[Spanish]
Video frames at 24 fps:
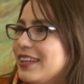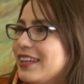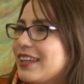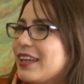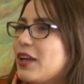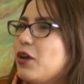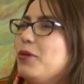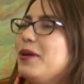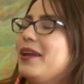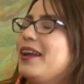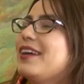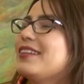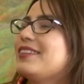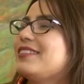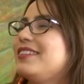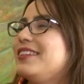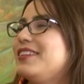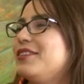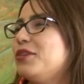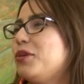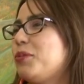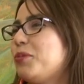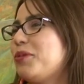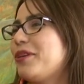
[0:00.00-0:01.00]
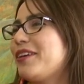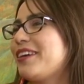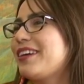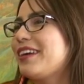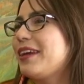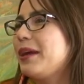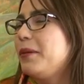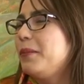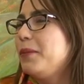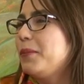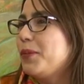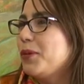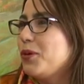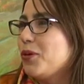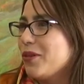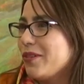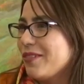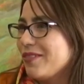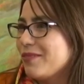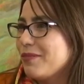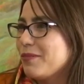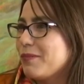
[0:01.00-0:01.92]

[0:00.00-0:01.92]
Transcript: ¿Qué hubiera sido, por ejemplo,